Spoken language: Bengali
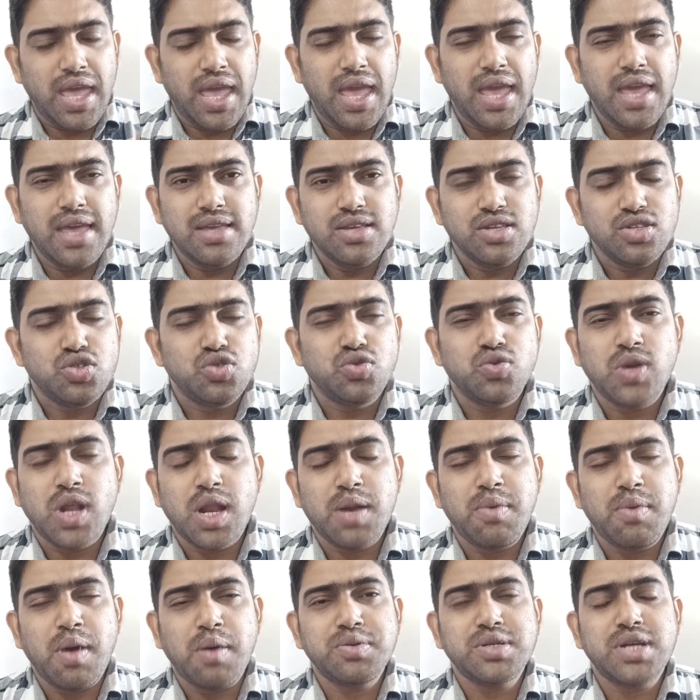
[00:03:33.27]
এই
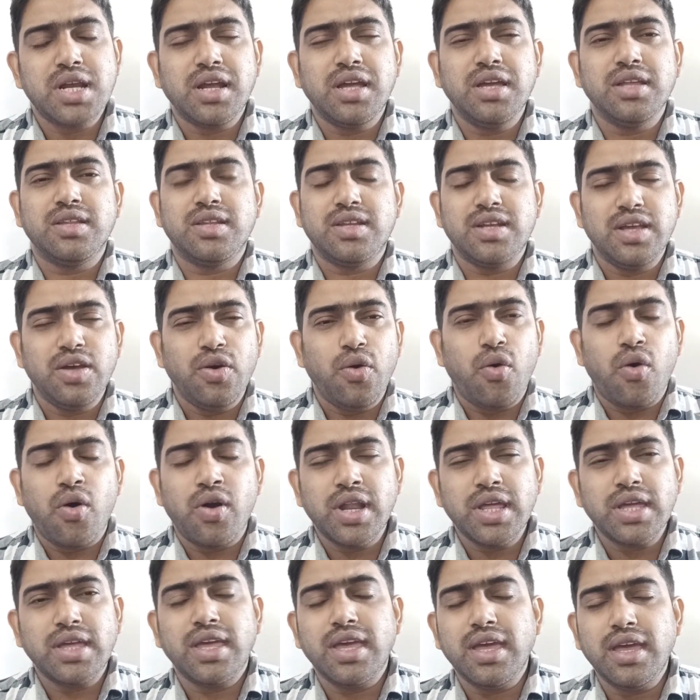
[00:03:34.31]
চুনের ব্যবসার ক্ষেত্রে
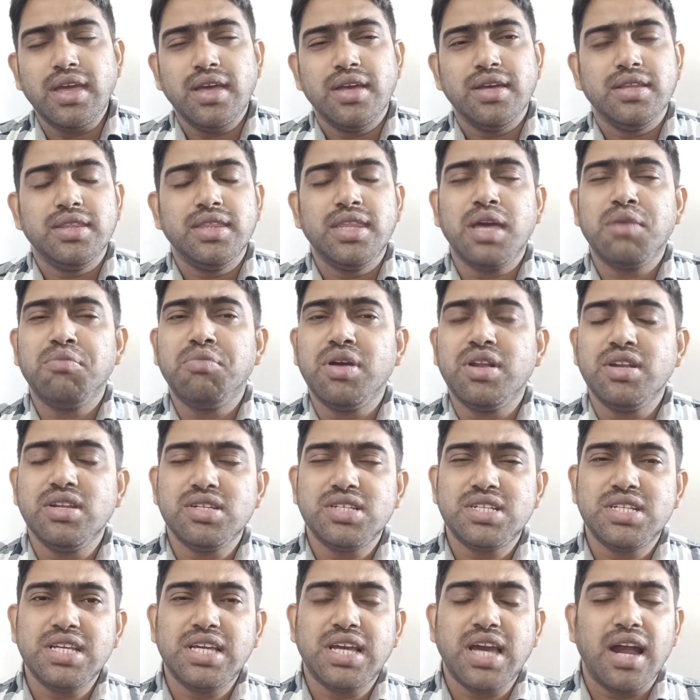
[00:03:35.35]
অনেকে দেখবেন
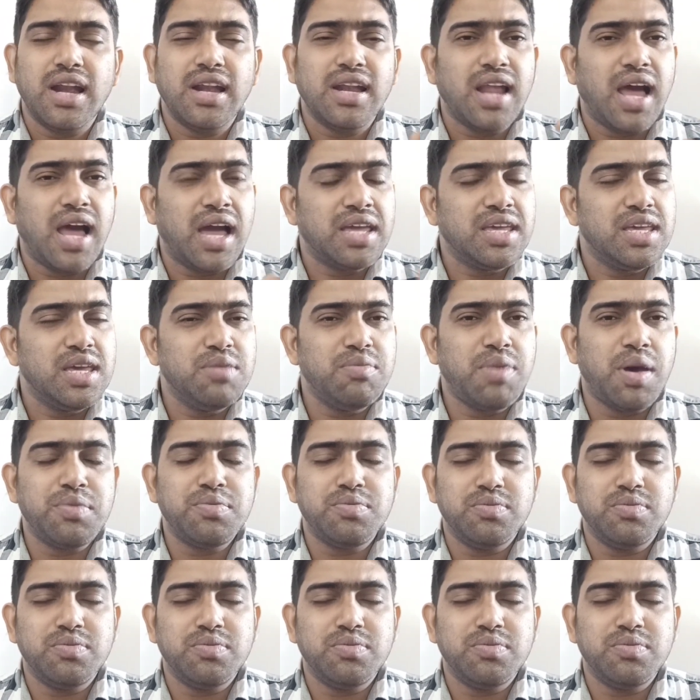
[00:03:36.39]
স্টিকার লাগিয়ে